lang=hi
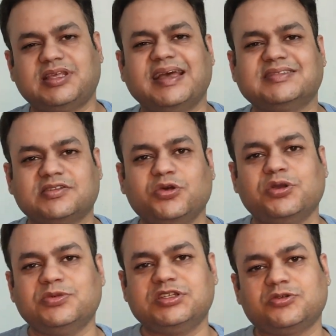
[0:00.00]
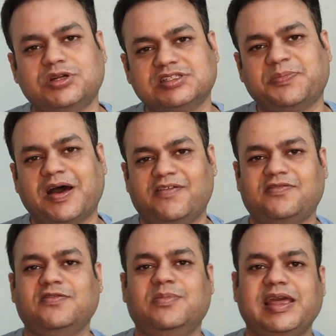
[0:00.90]
कह सकते हो कि मुझे थोड़ा सा
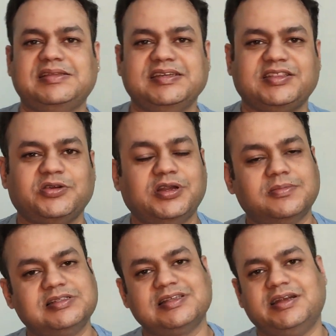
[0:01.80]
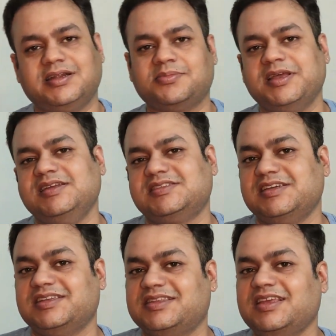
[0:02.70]
पावरफुल बाइक चाहिए थी और डबल सिलेंडर में ही
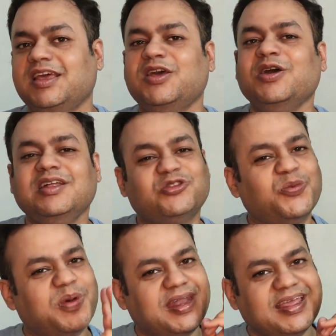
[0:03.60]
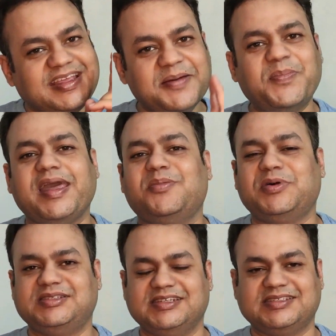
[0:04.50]
चाहिए थी तो मैंने ये बाइक
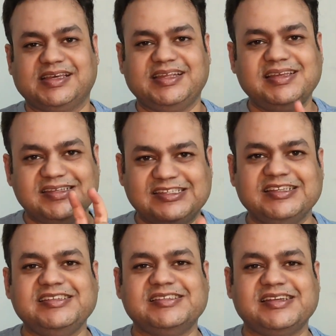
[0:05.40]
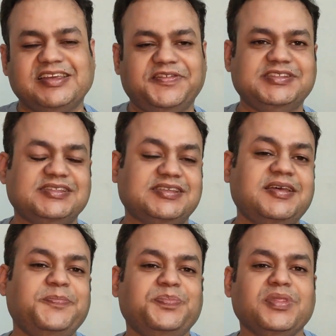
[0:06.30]
परचेज करी इसी रीजन की वजह से
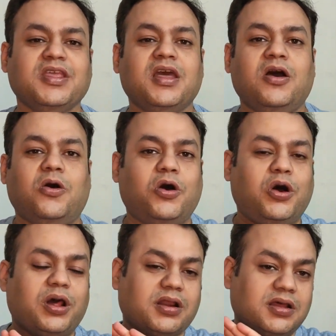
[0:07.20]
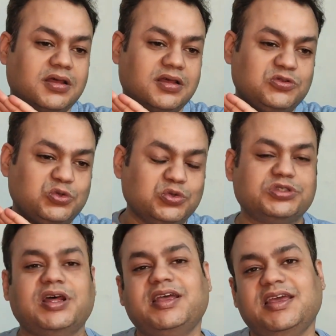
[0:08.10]
और
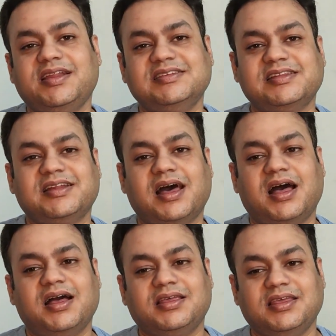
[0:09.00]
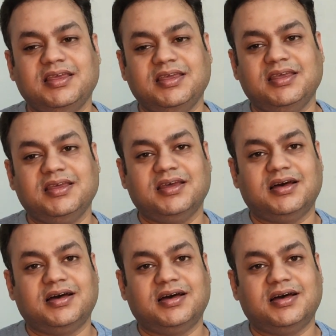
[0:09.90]
दूसरा ये रीज़न रहा कि